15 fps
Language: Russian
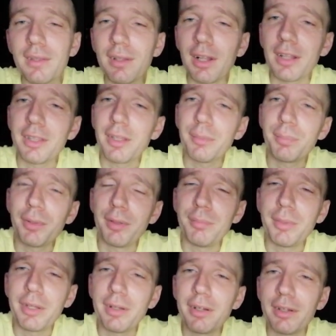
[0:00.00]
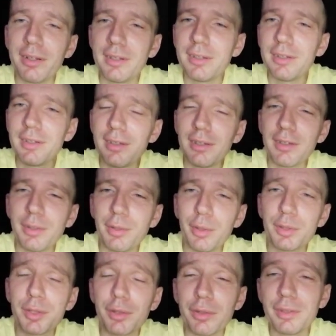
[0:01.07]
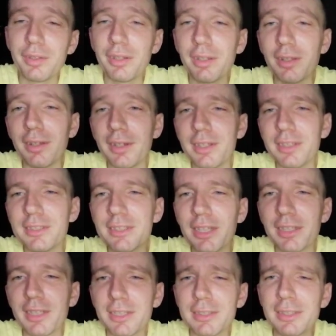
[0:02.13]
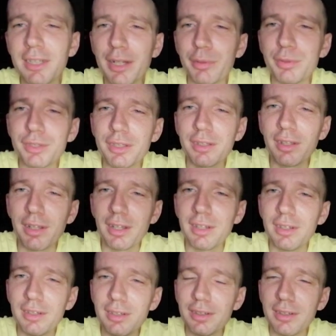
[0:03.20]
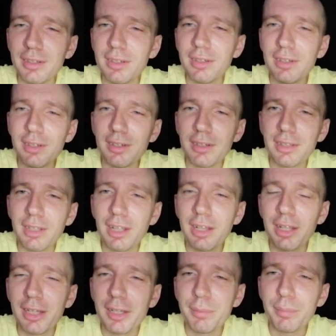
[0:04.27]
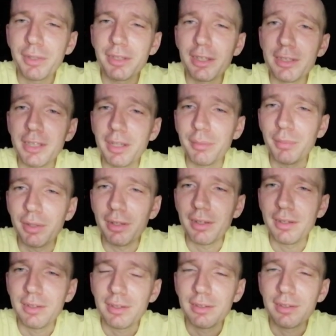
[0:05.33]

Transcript: Так, например, то, что делали с этой Савченко – какая бы она ни была.